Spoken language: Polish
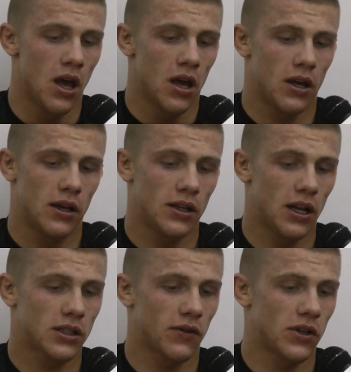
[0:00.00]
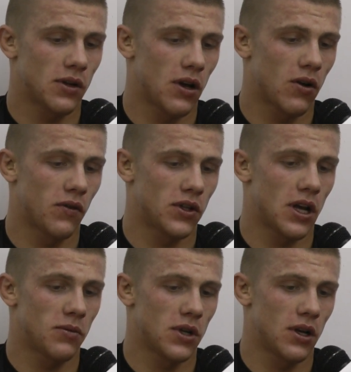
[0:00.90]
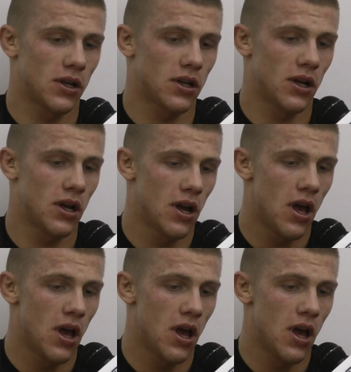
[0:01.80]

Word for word: e, nie lekceważyłem go, wiedziałem, że, że